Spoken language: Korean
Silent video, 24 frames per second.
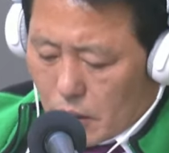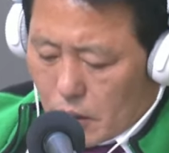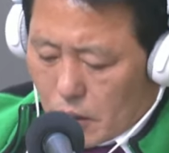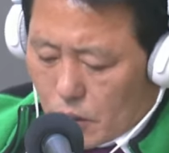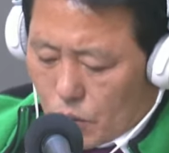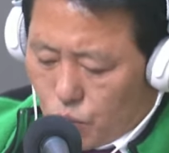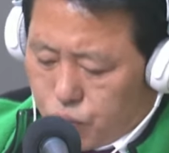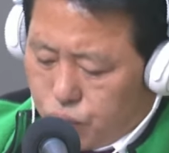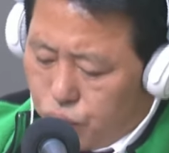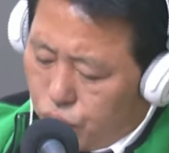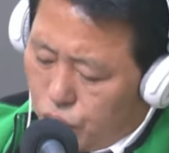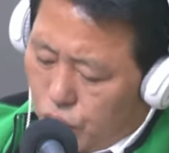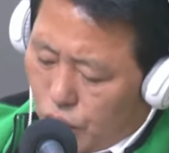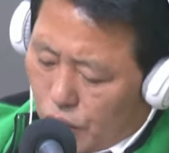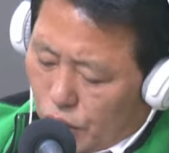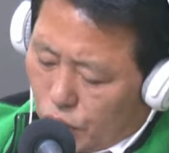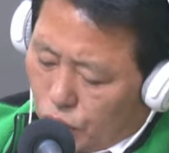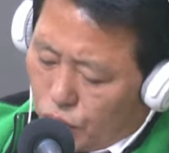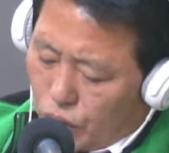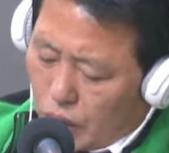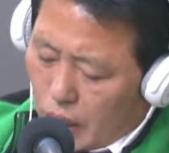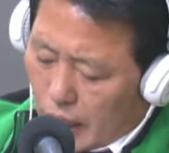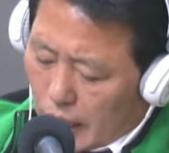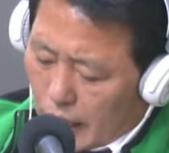부실
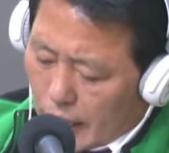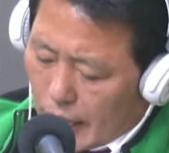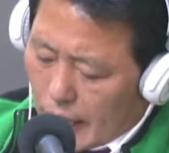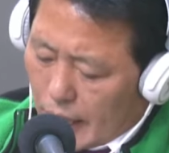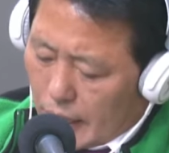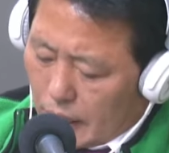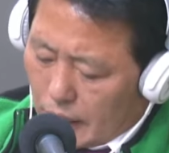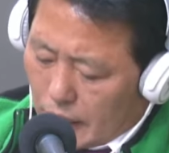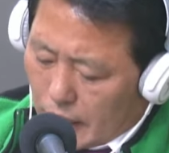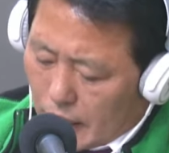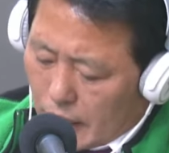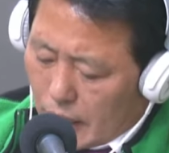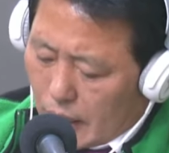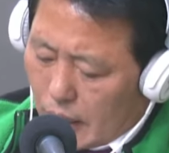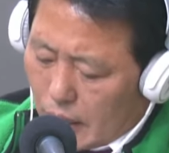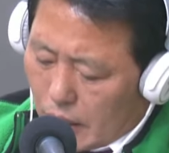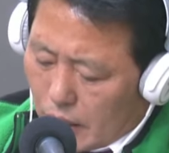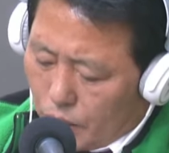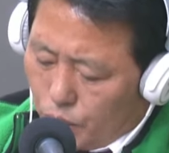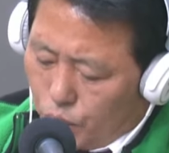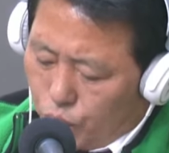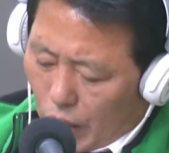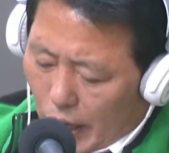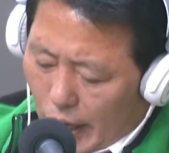수사가
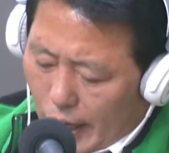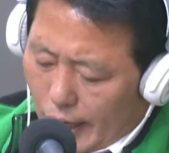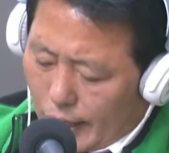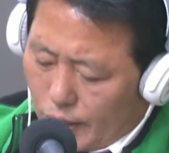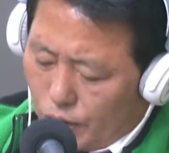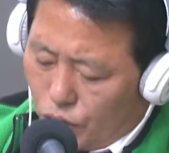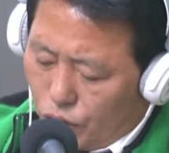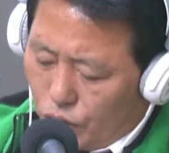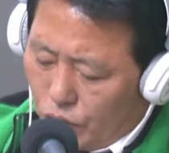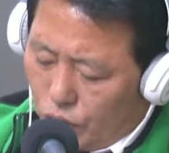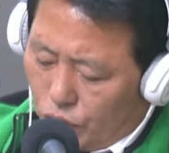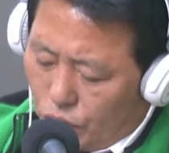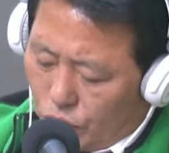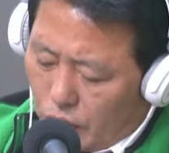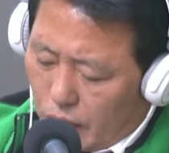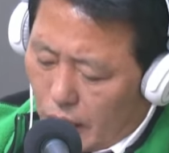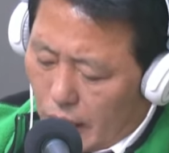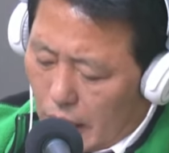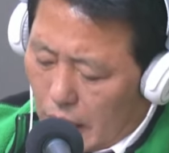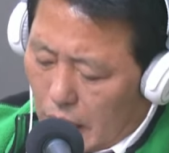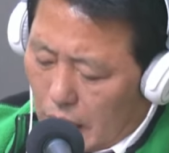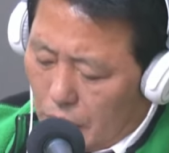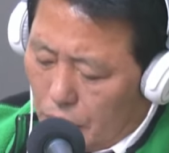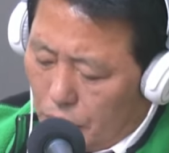아니라 봐주기
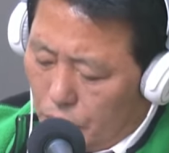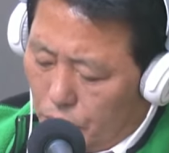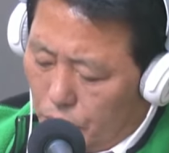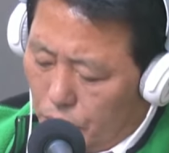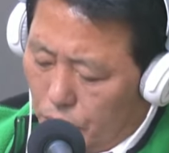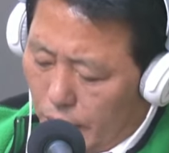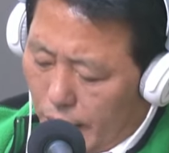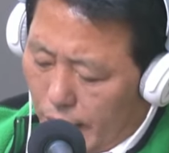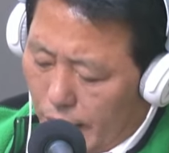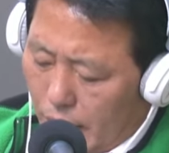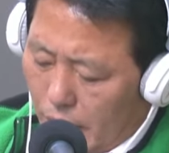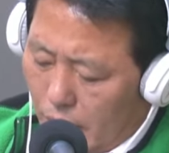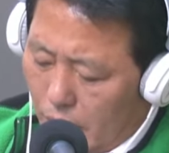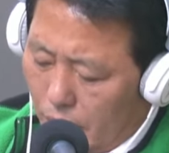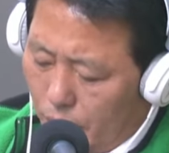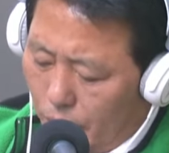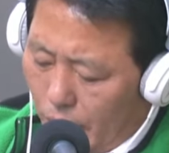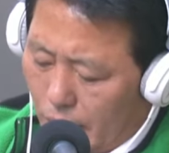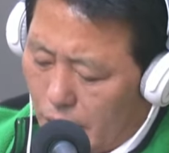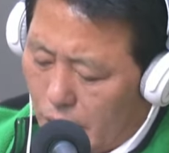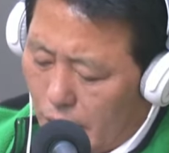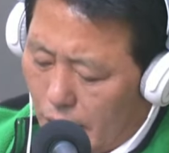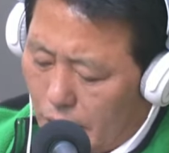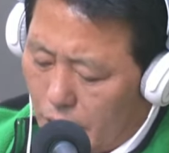수사라고 해야
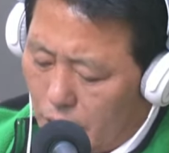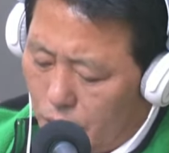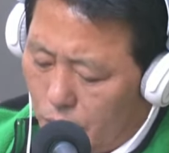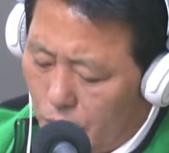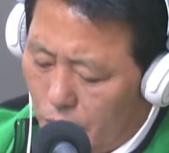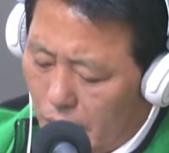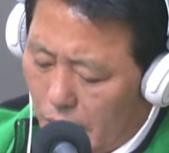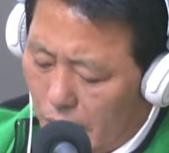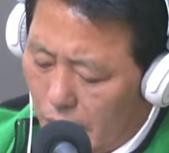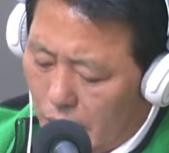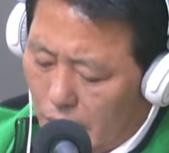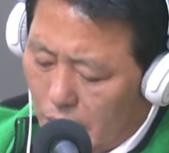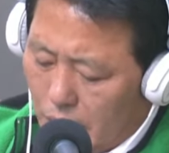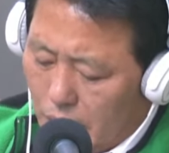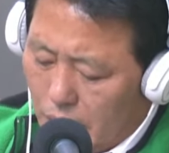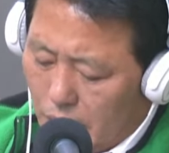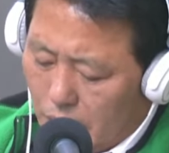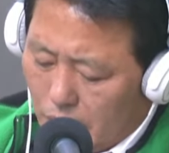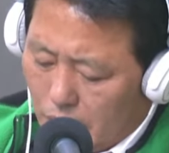맞지 않습니까?